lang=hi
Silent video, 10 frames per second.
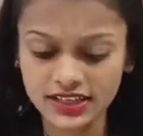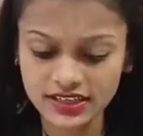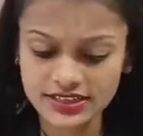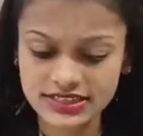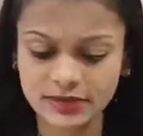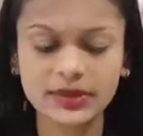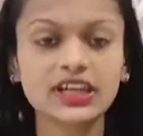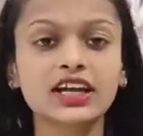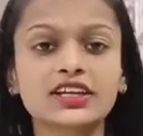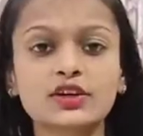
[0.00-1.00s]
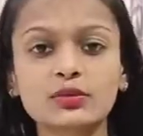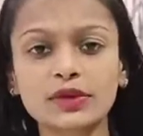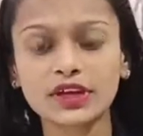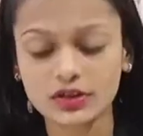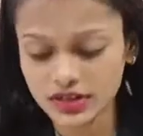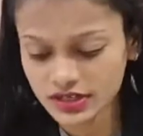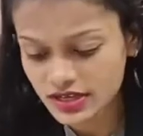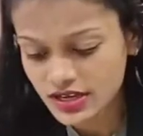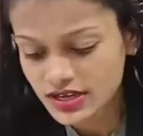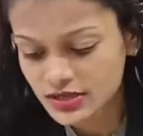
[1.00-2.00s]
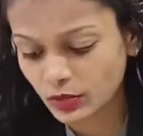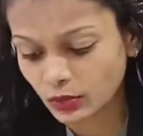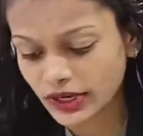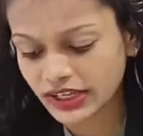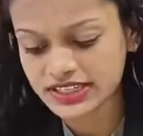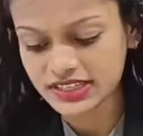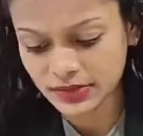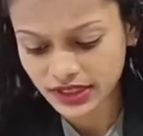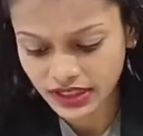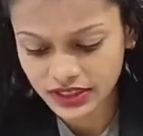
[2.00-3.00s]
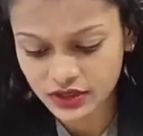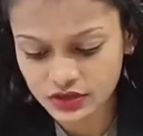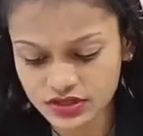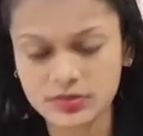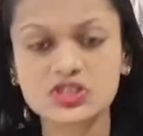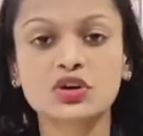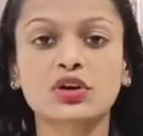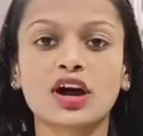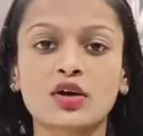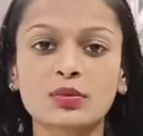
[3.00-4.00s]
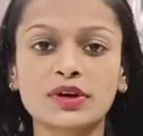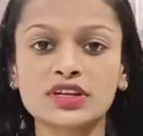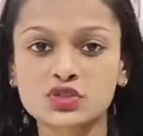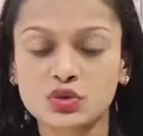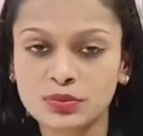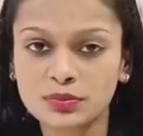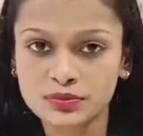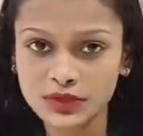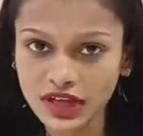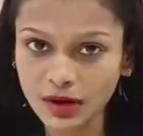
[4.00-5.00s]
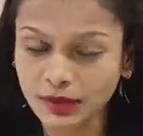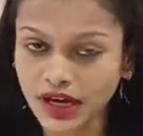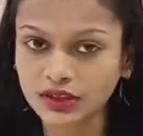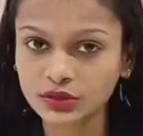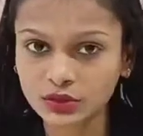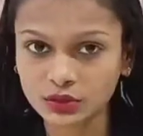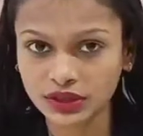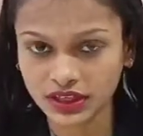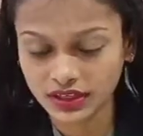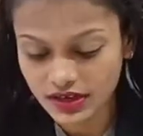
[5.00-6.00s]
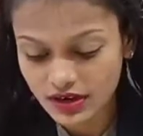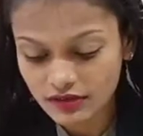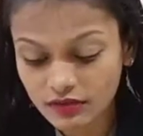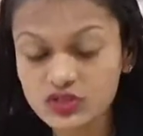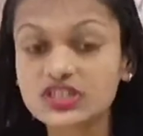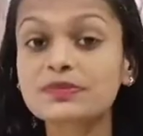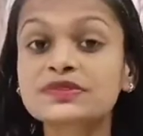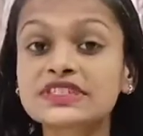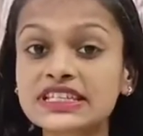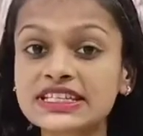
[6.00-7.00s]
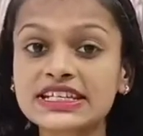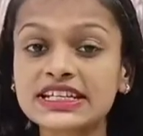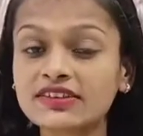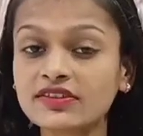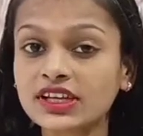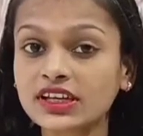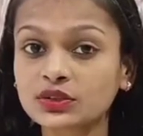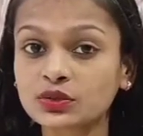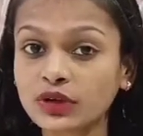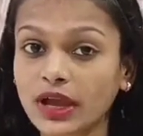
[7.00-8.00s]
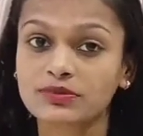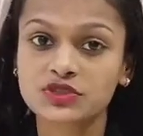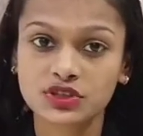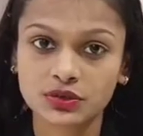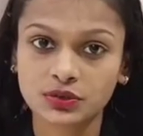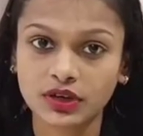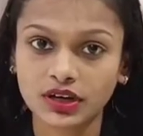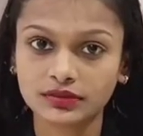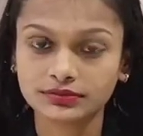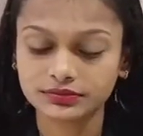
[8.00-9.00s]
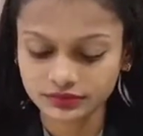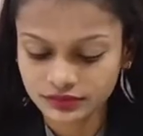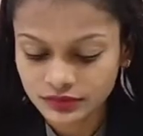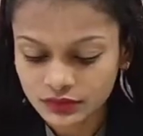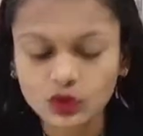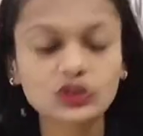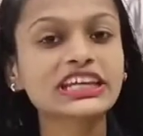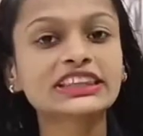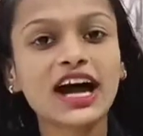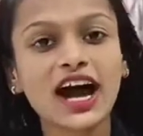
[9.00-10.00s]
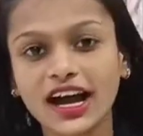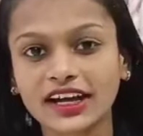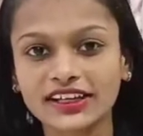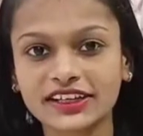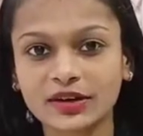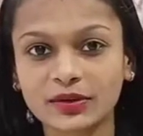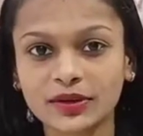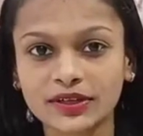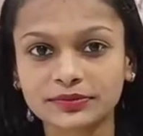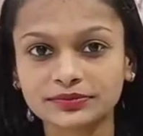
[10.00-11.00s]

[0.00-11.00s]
कि सभी गलियों पे और मुंबई के सभी गलियों और सभी चौराहों पर जो भी अपराध होंगे वो सब सीसीटीवी के थ्रू कैप्चर होगा तो ये था आखिरी खबर